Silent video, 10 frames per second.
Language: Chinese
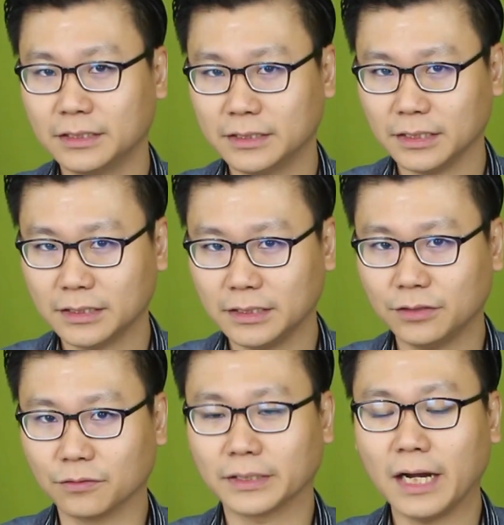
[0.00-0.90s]
这是一
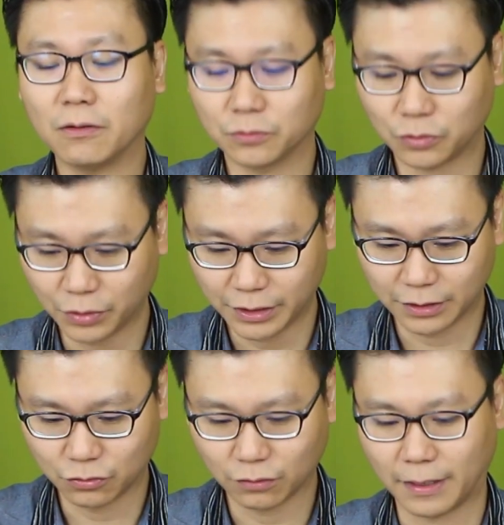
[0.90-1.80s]
种倒退的
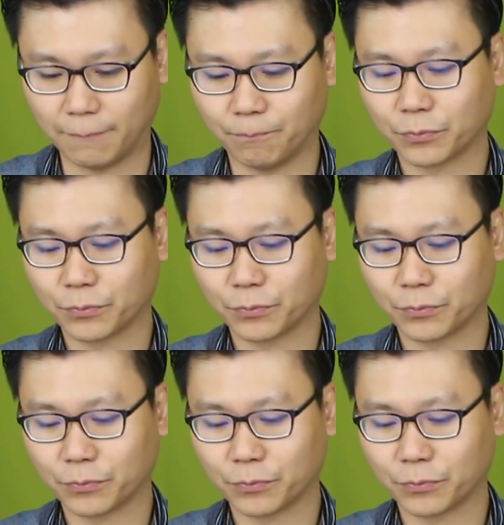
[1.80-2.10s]
做法。